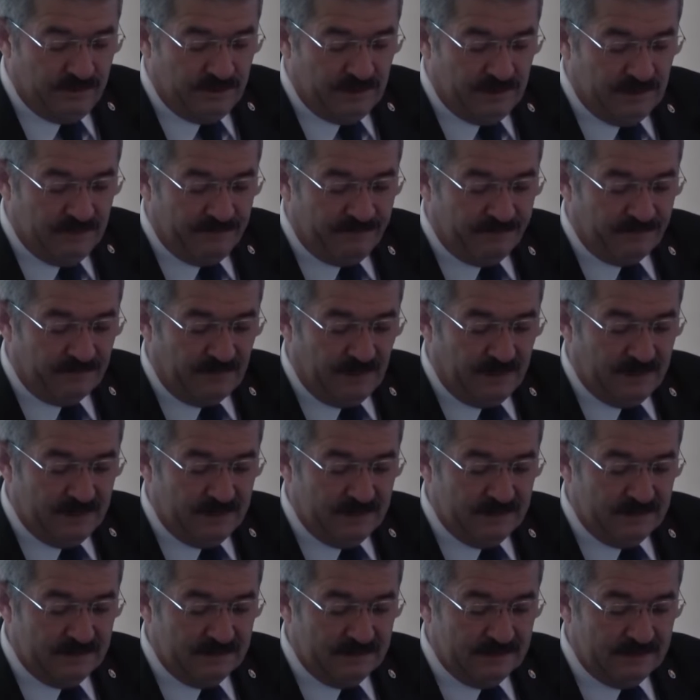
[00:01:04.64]
gibi e,
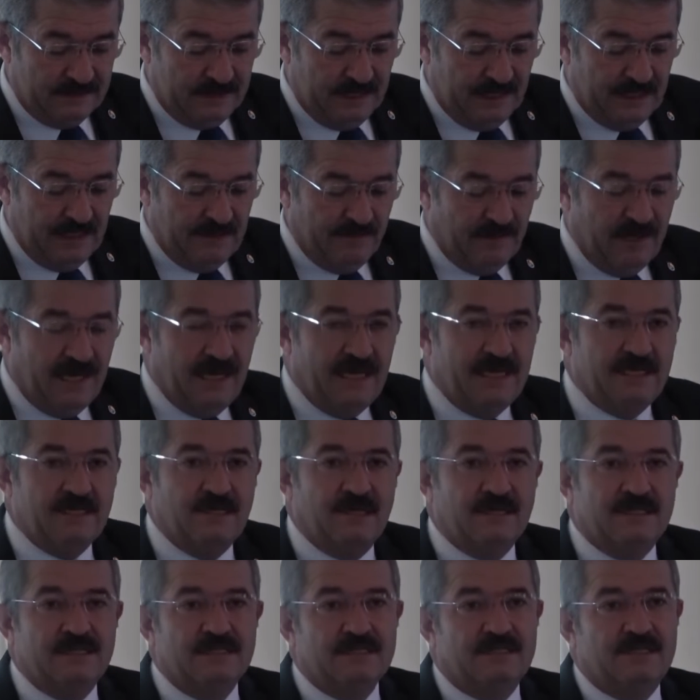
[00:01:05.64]
kelimeler
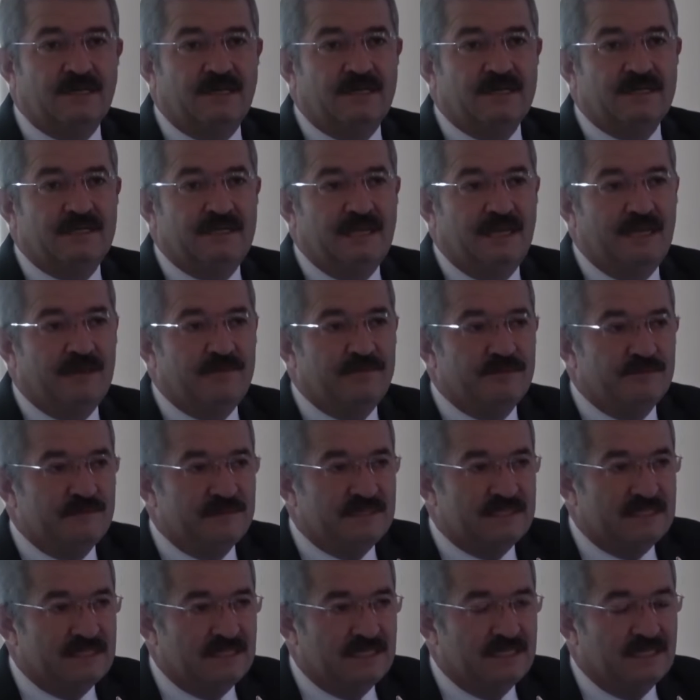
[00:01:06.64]
yakın tarihte
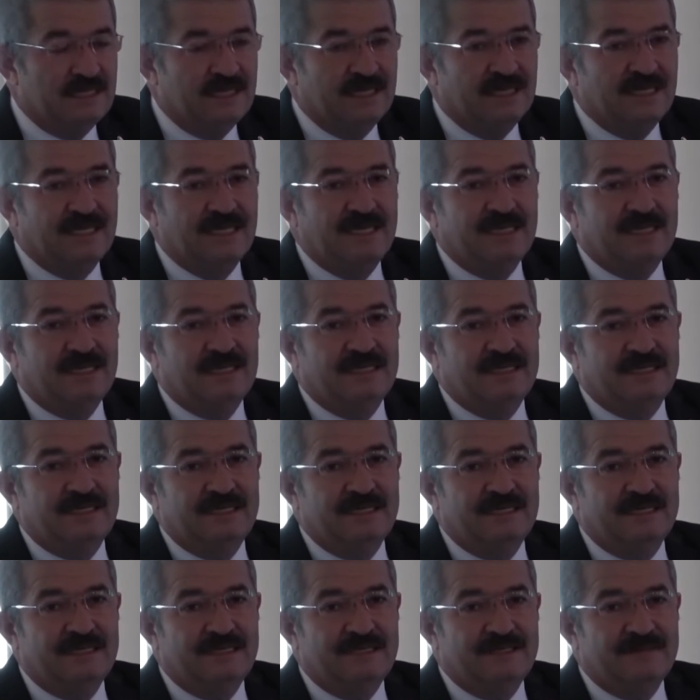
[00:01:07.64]
hepimizin e,
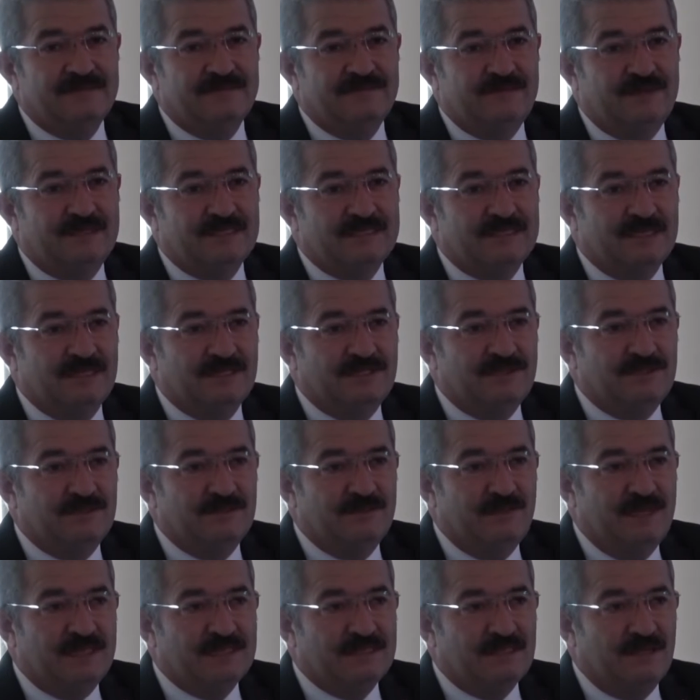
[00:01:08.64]

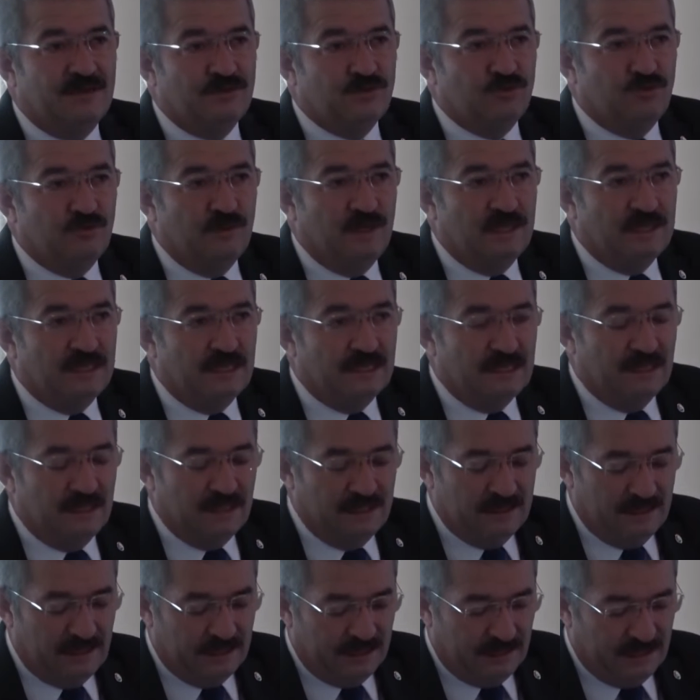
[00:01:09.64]
vazgeçilmez argümanları
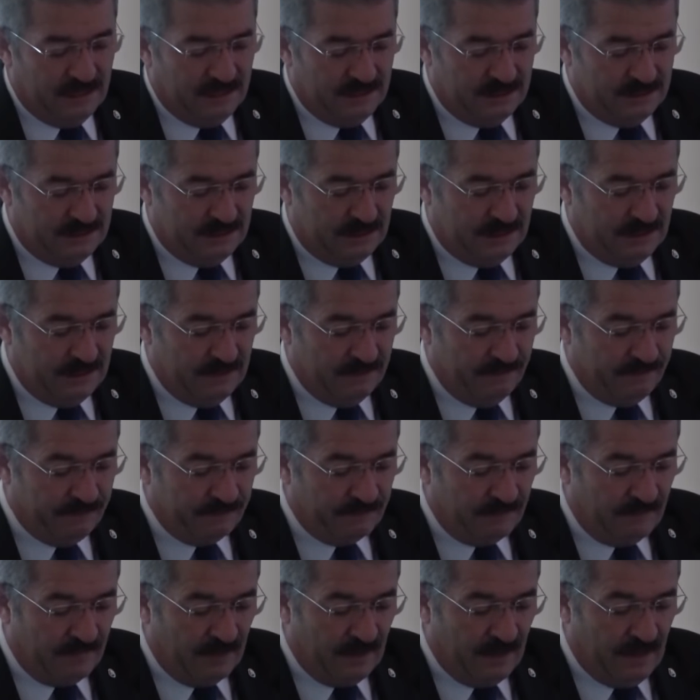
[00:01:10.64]
haline gelecek.
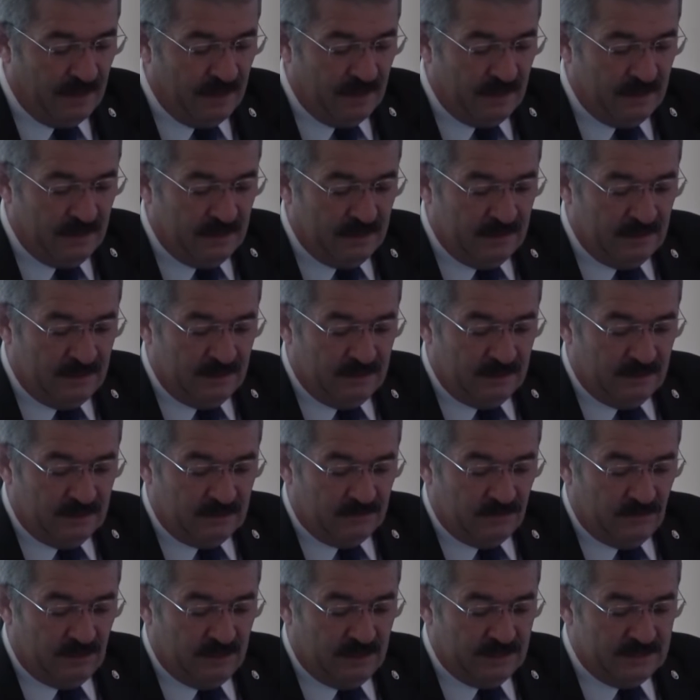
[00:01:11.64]

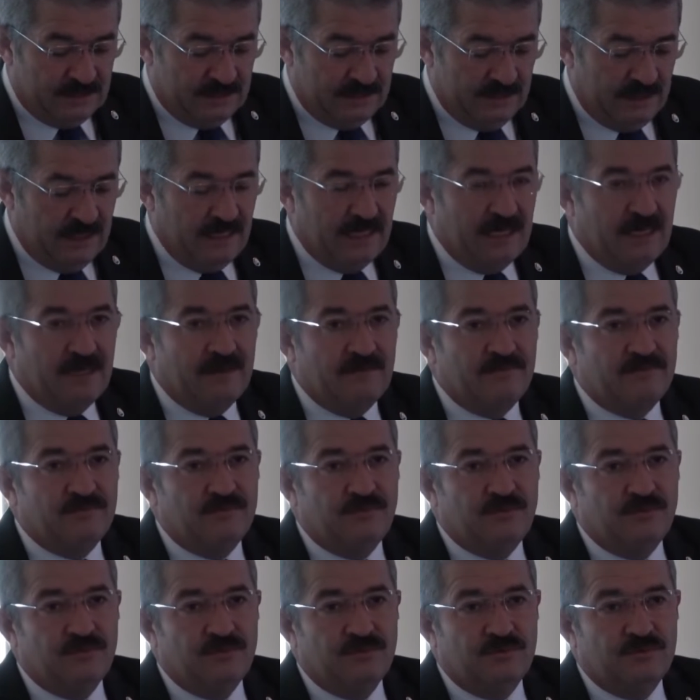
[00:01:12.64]
Dolayısıyla
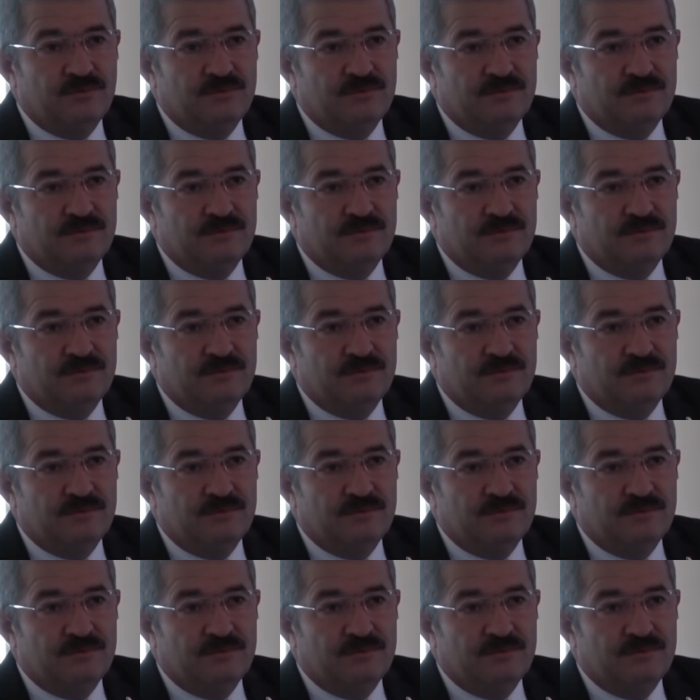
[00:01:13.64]
bu